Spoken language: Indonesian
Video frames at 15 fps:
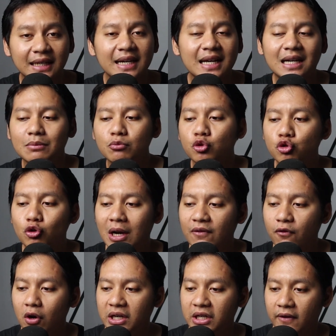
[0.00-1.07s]
dengan kemunculan
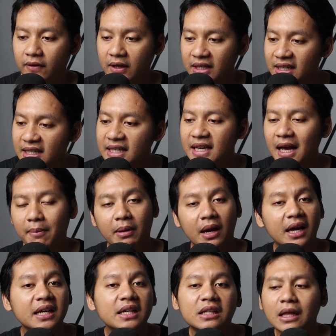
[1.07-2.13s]
Falling Devil ini,
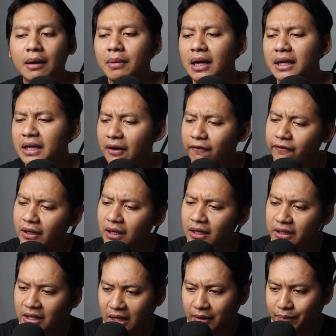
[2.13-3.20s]
apalagi ditambah Devil
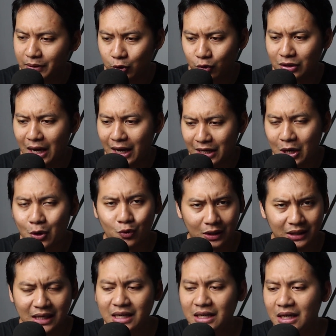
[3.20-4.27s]
yang bentuknya kayak
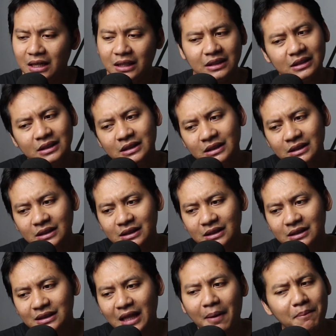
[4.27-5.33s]
ulat ini ya
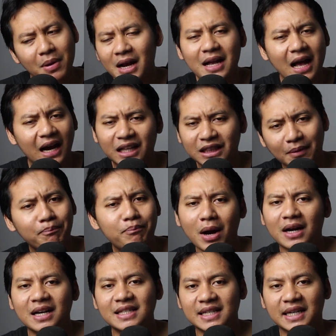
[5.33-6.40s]
tambah gak ketebak
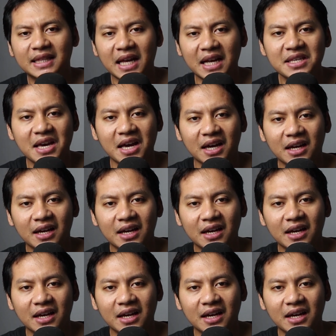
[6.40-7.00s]
nih ceritanya.